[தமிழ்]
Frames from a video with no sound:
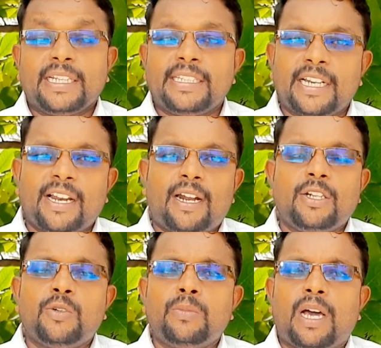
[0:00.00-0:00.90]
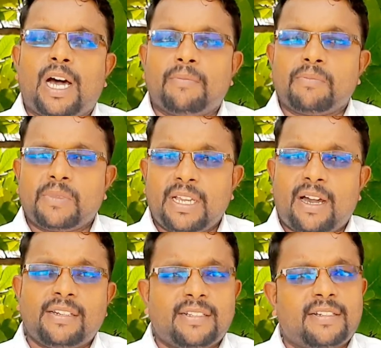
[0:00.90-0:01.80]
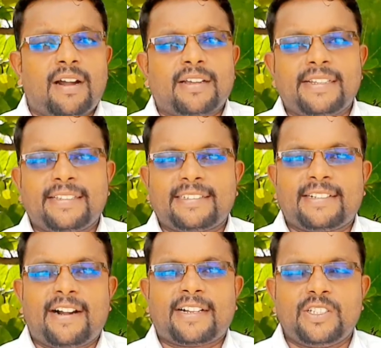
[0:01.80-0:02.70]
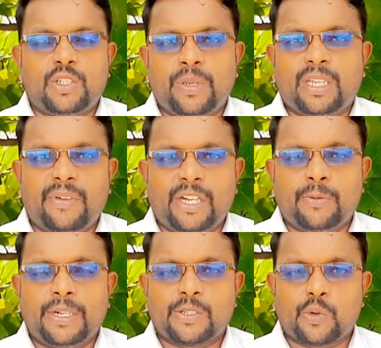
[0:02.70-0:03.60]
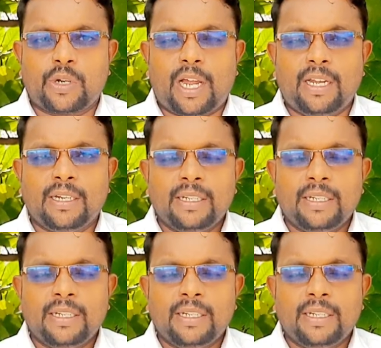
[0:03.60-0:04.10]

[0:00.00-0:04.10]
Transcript: இந்த நாளிலும் நாம் யாருக்காக எதற்காக ஜெபிக்க வேண்டும் என்று சொன்னால்